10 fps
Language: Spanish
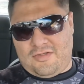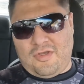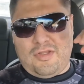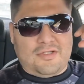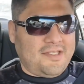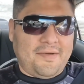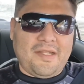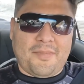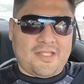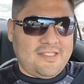todos los que van
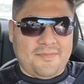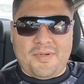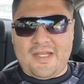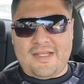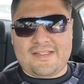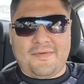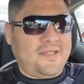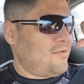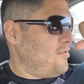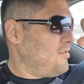a participar en este
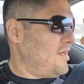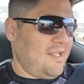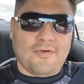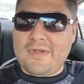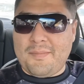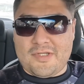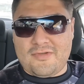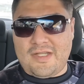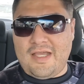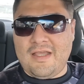evento, que ninguna
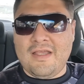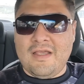persona